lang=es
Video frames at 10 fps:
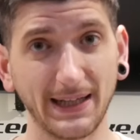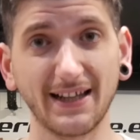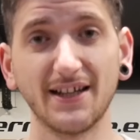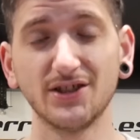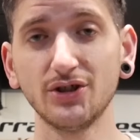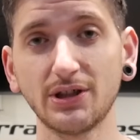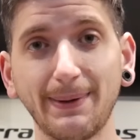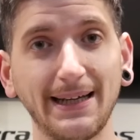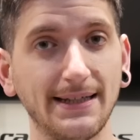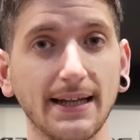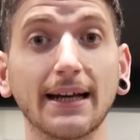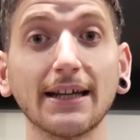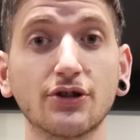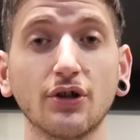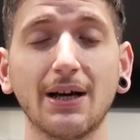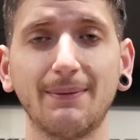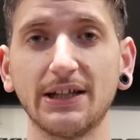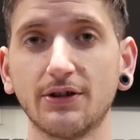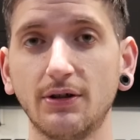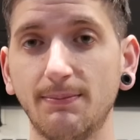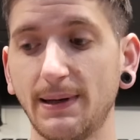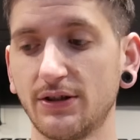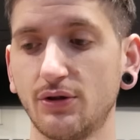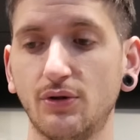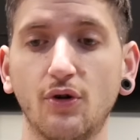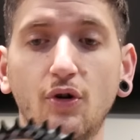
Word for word: Para quienes no sepáis de qué estoy hablando, el plato